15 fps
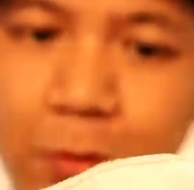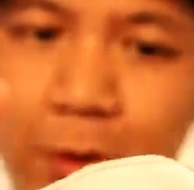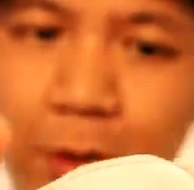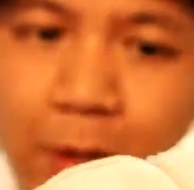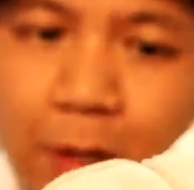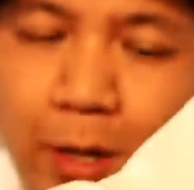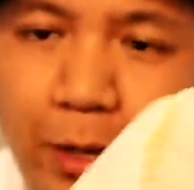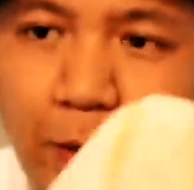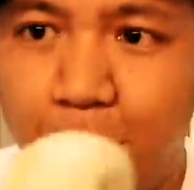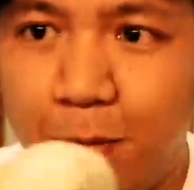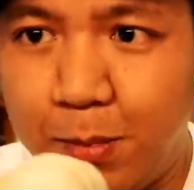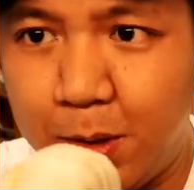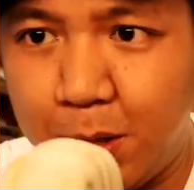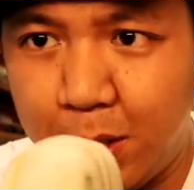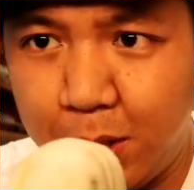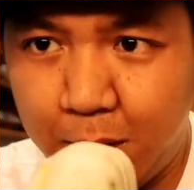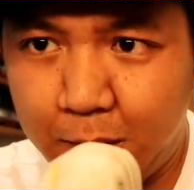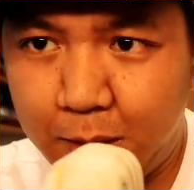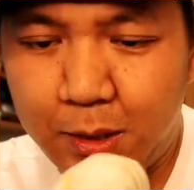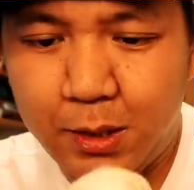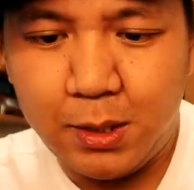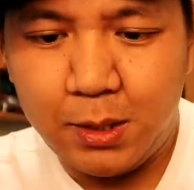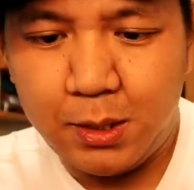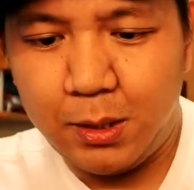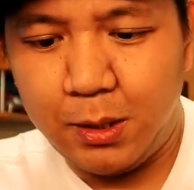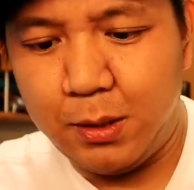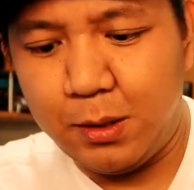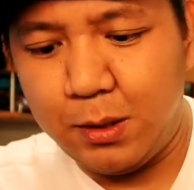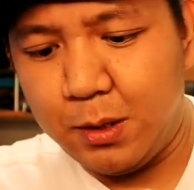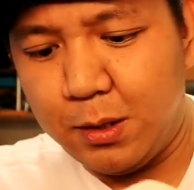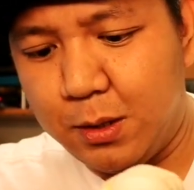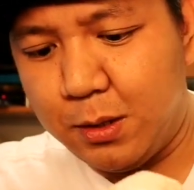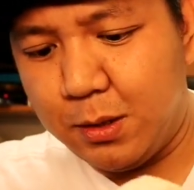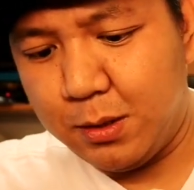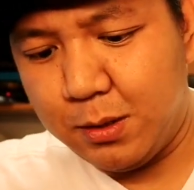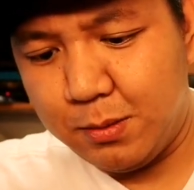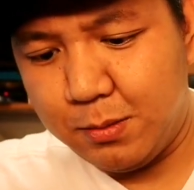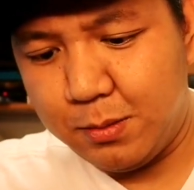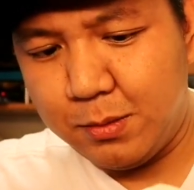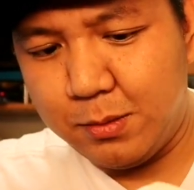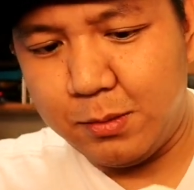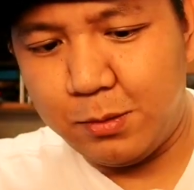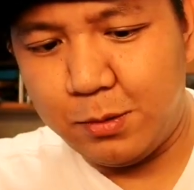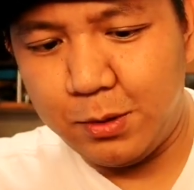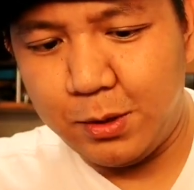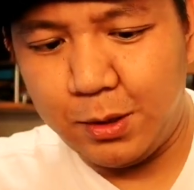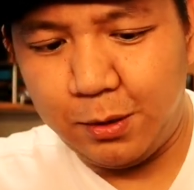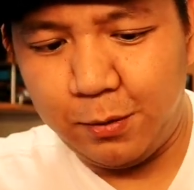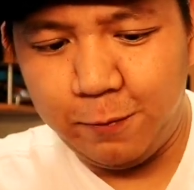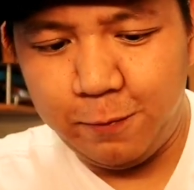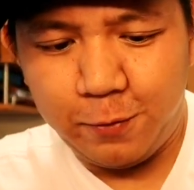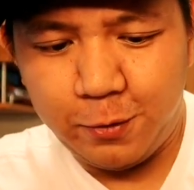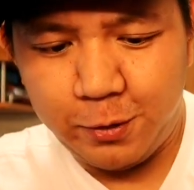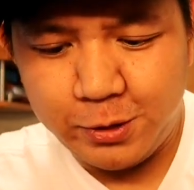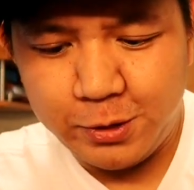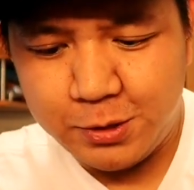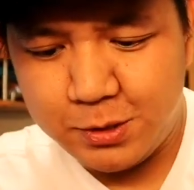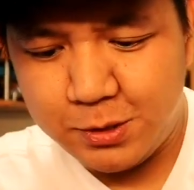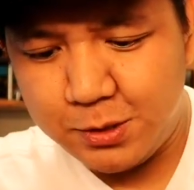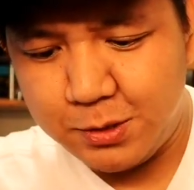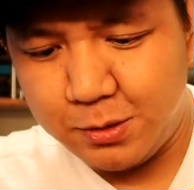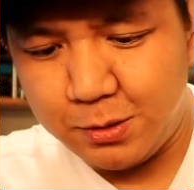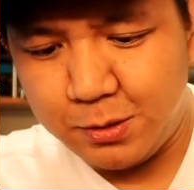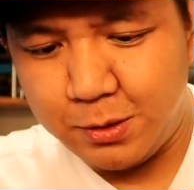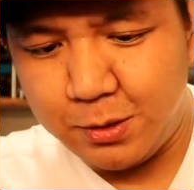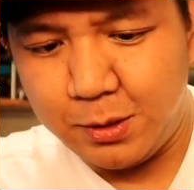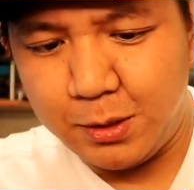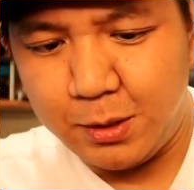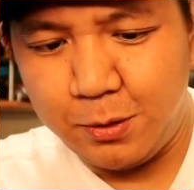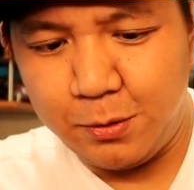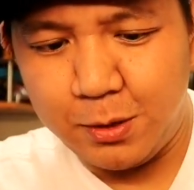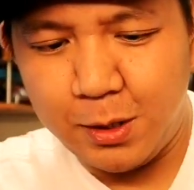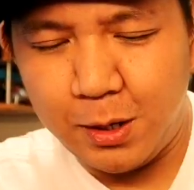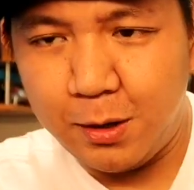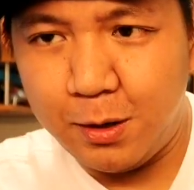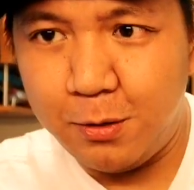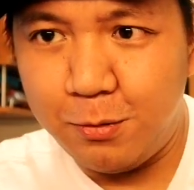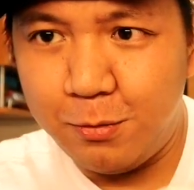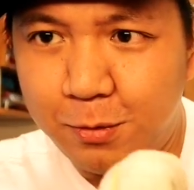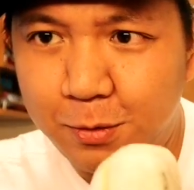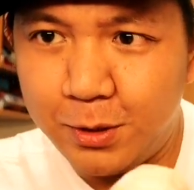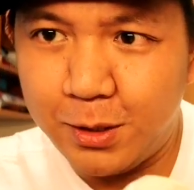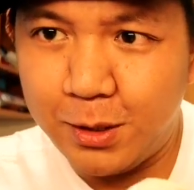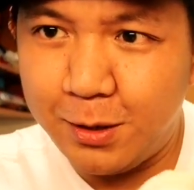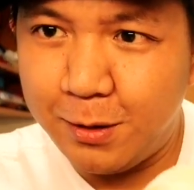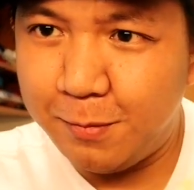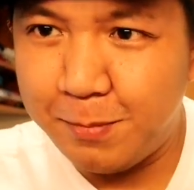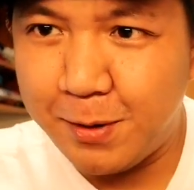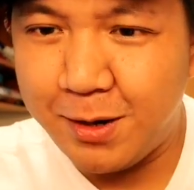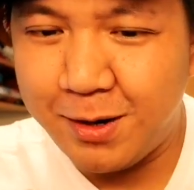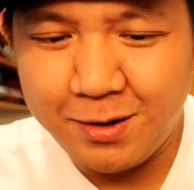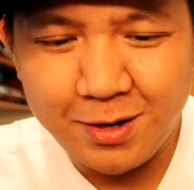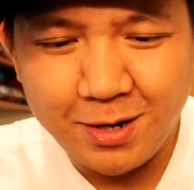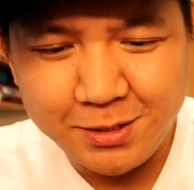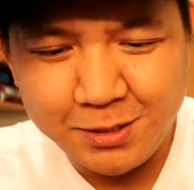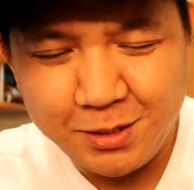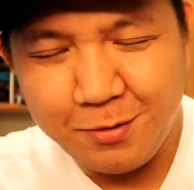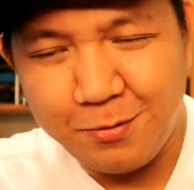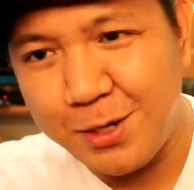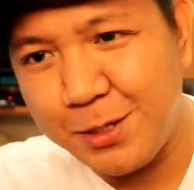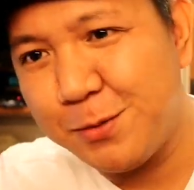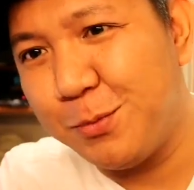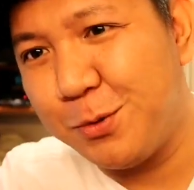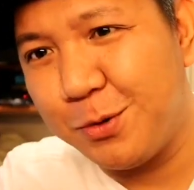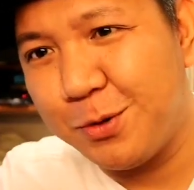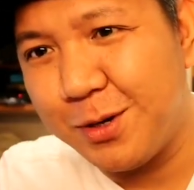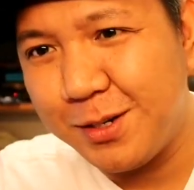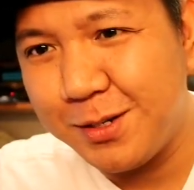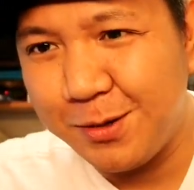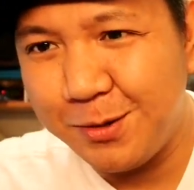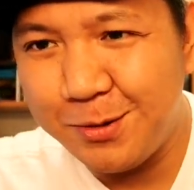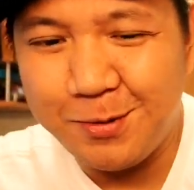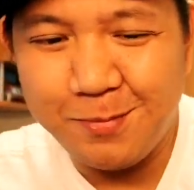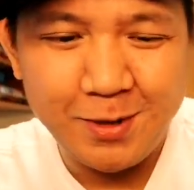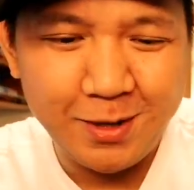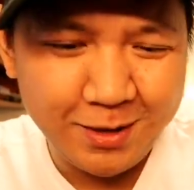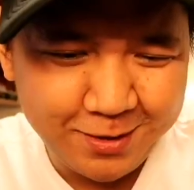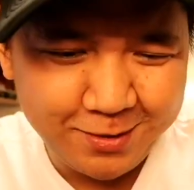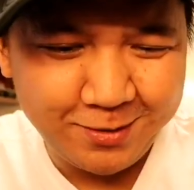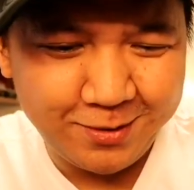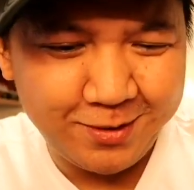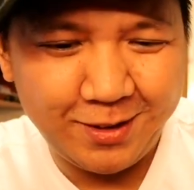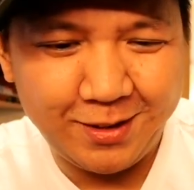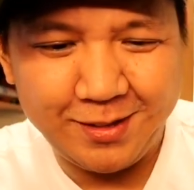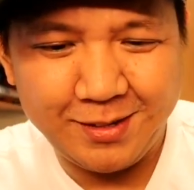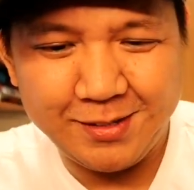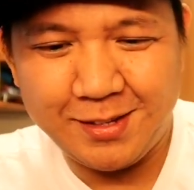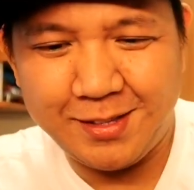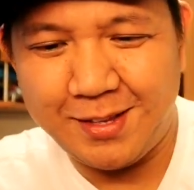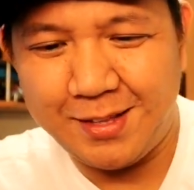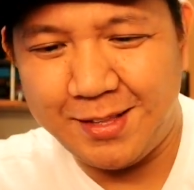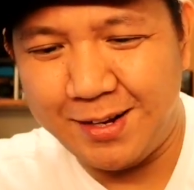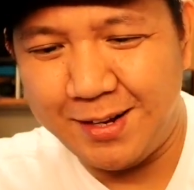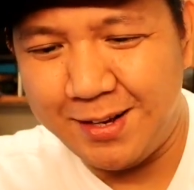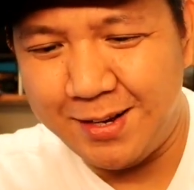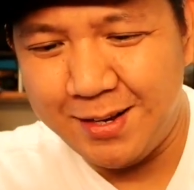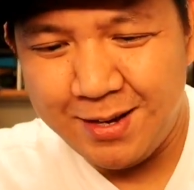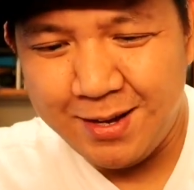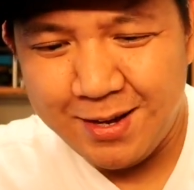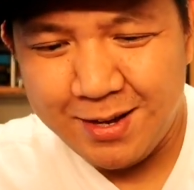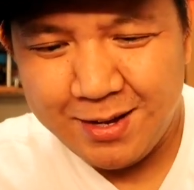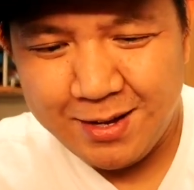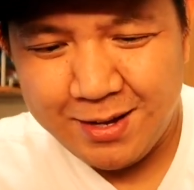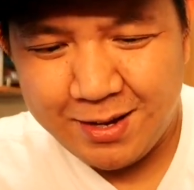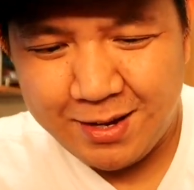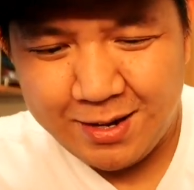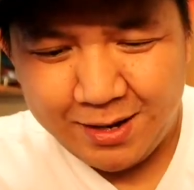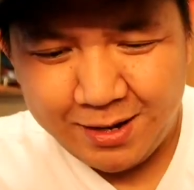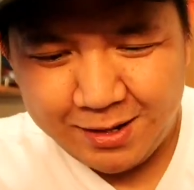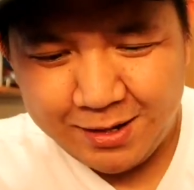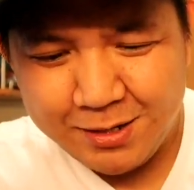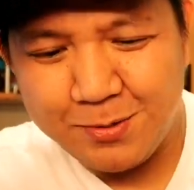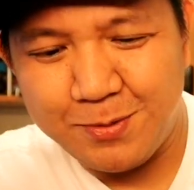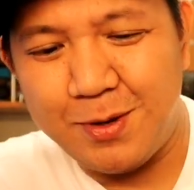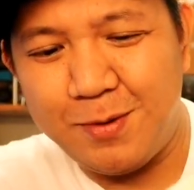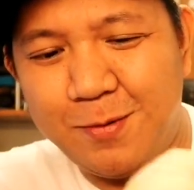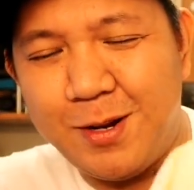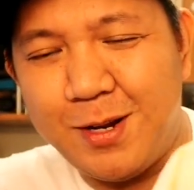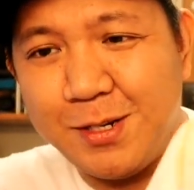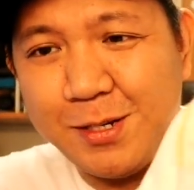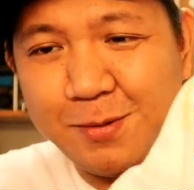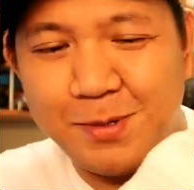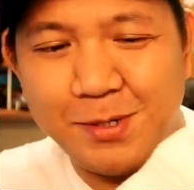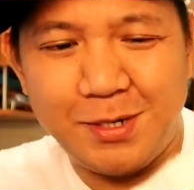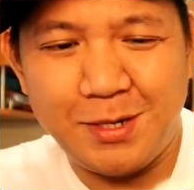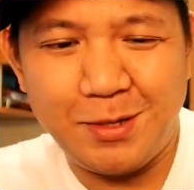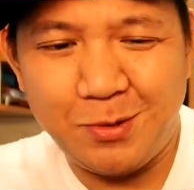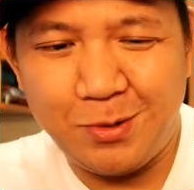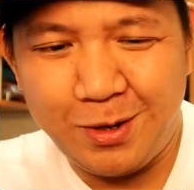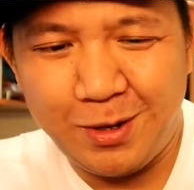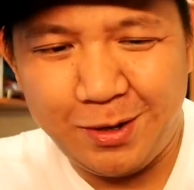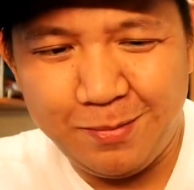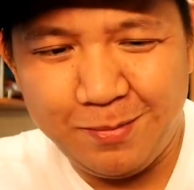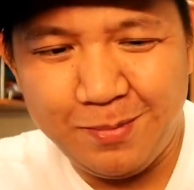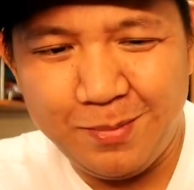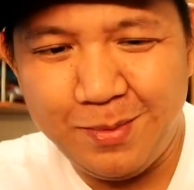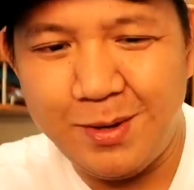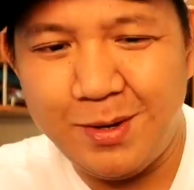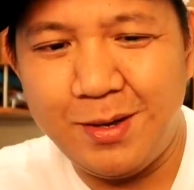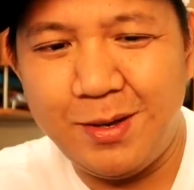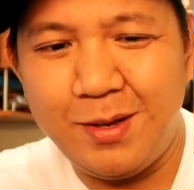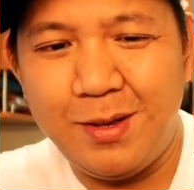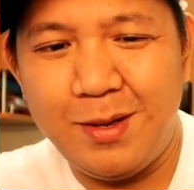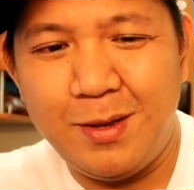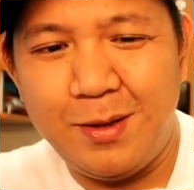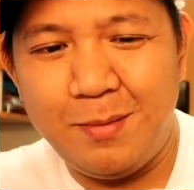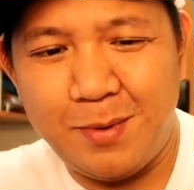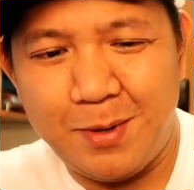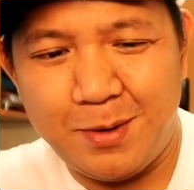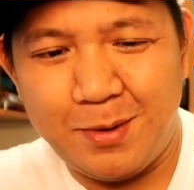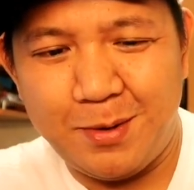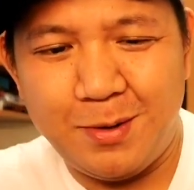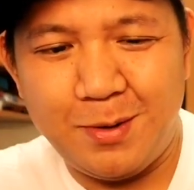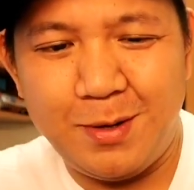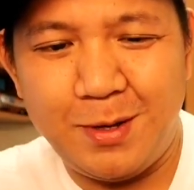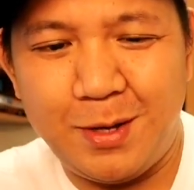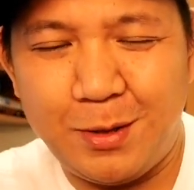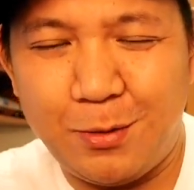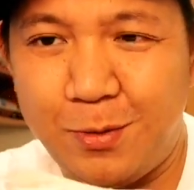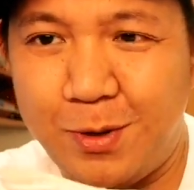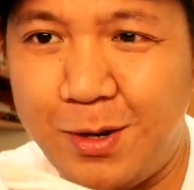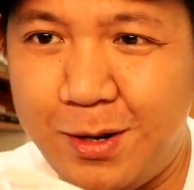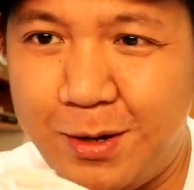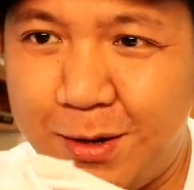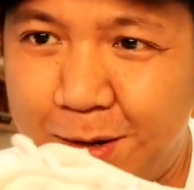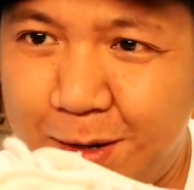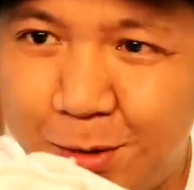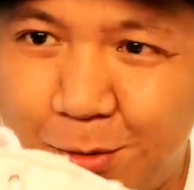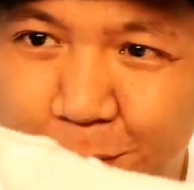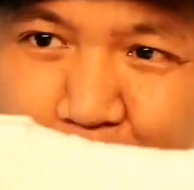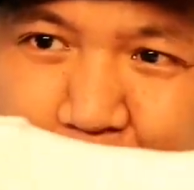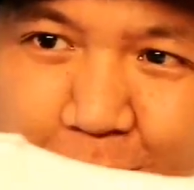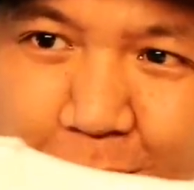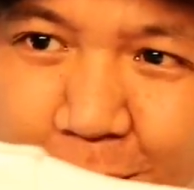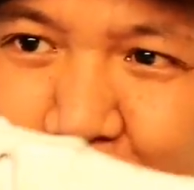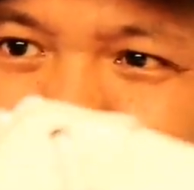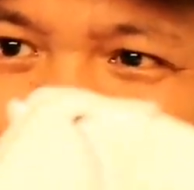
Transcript: to unlike yung mga knit natin na konting force or yun talagang kung talagang parang Russell Westbrook ka siguro maglaro eh, hindi siya tatagal unlike this one wala siya masyadong give pero it will contain